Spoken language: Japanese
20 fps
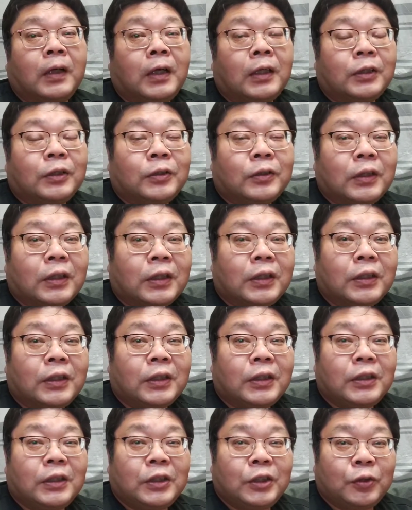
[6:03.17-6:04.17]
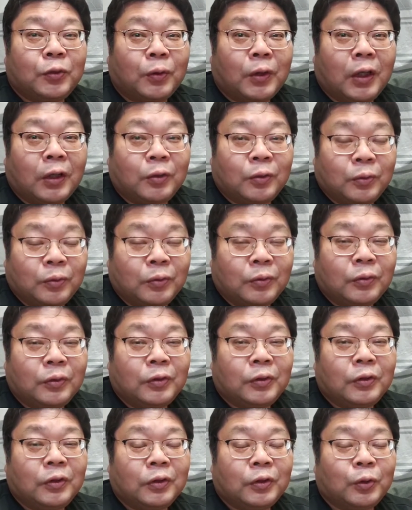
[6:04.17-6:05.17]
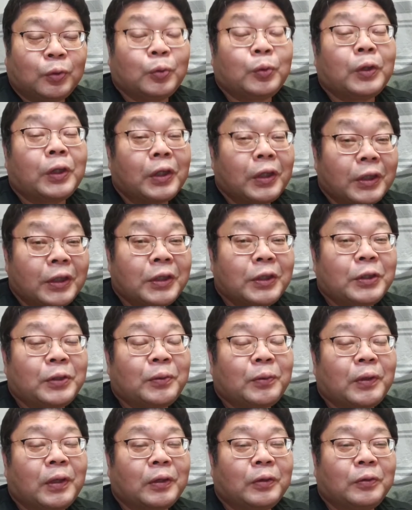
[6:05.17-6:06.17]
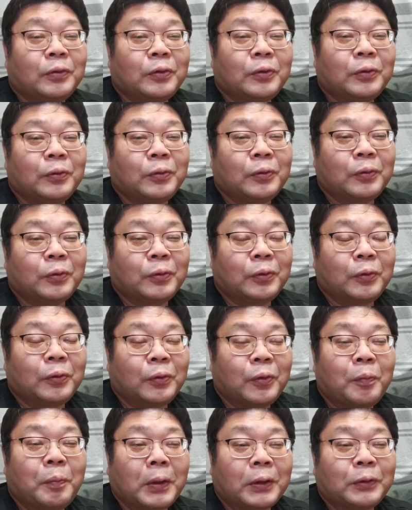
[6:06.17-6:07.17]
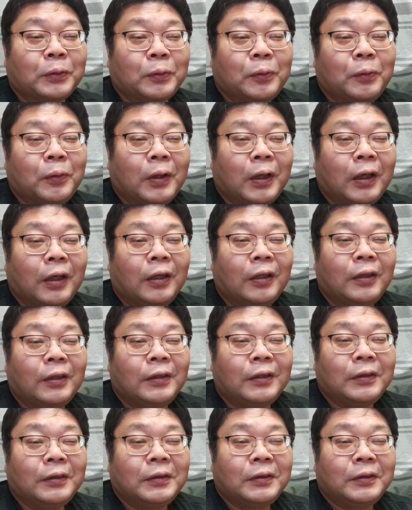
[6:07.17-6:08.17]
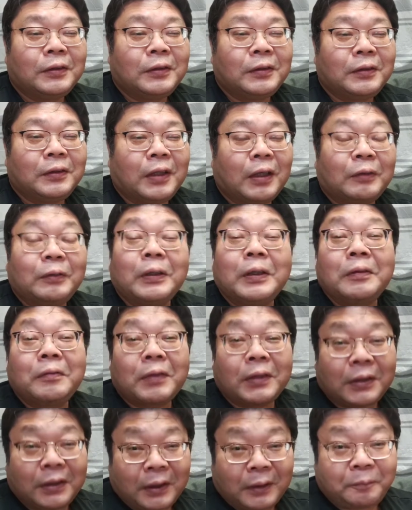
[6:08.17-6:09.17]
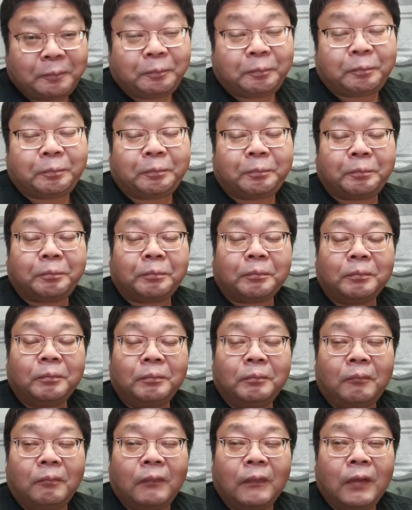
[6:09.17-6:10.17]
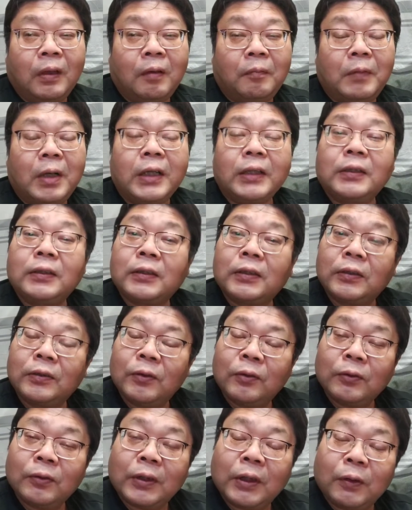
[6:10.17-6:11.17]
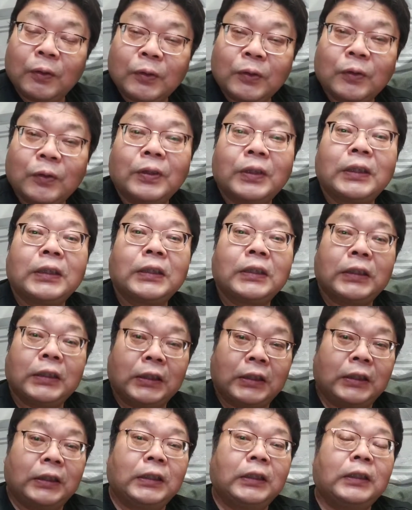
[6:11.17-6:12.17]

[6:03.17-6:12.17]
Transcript: 外出先で記事を書く、外でね、記事を書く用のパソコンがなくなりまして、レッツの音では遅いですし、